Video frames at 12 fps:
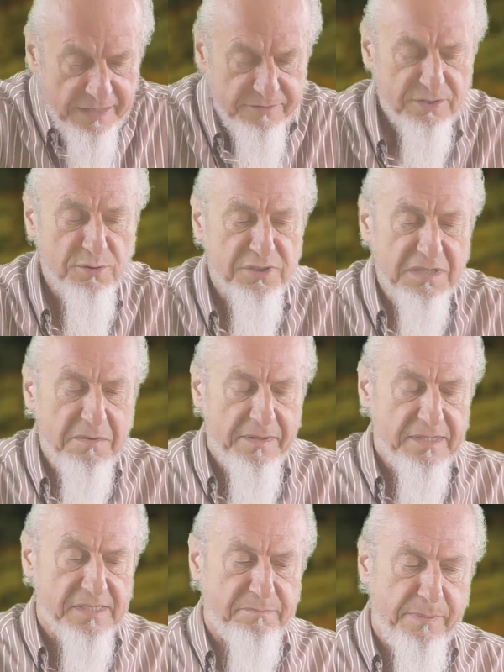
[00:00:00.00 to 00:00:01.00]
W związku z tym
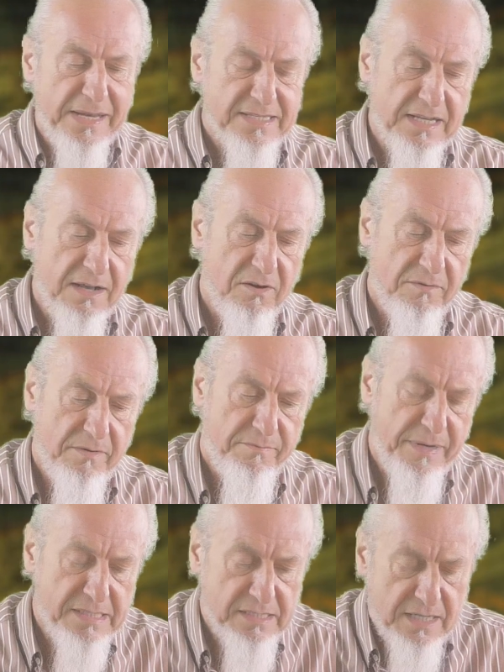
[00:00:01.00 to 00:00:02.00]
pańska,
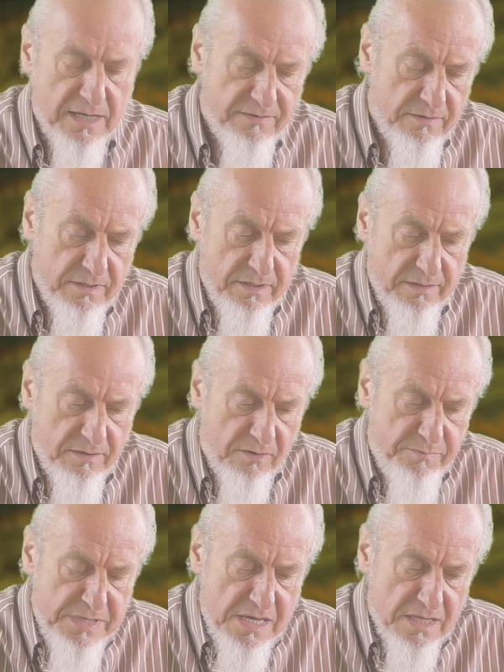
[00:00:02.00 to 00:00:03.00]
pańska e,
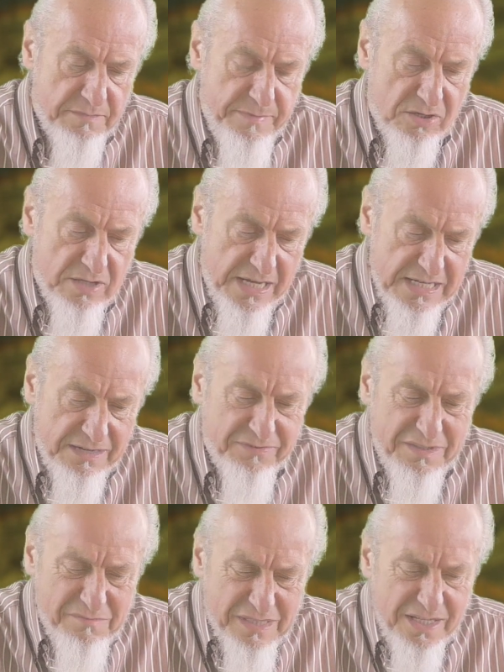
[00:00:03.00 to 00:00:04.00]
opinia jest miarodajna w
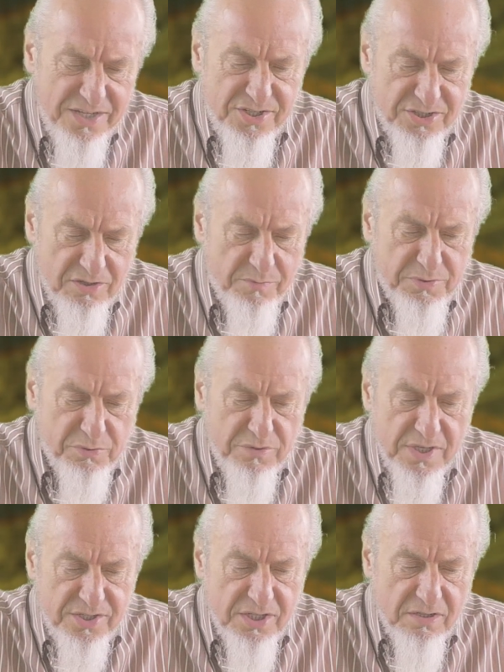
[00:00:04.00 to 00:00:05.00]
tym sensie, że
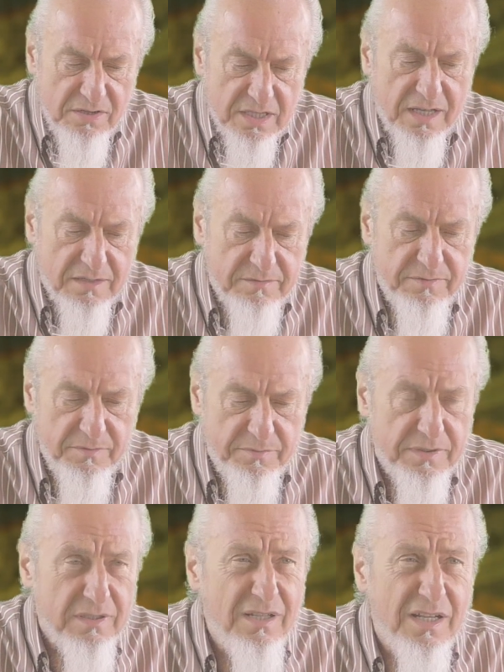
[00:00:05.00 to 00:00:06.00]
obsługujecie no jednak e,
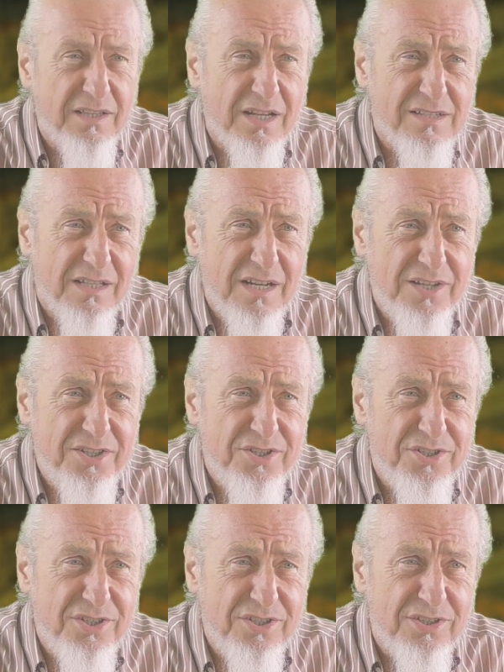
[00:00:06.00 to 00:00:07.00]
ile teraz, 11
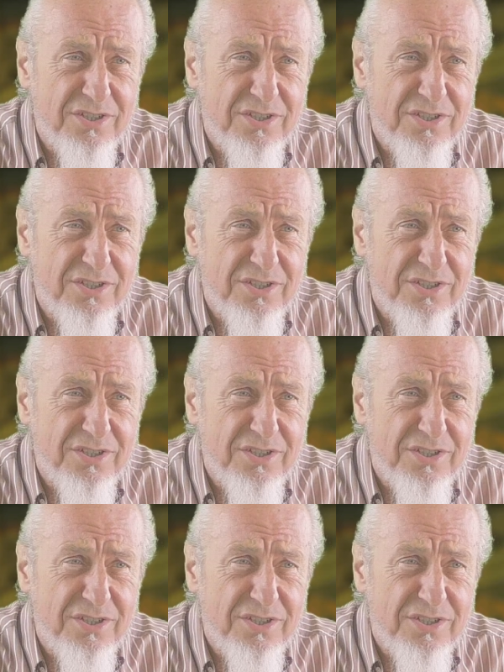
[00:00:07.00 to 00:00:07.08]
czy 10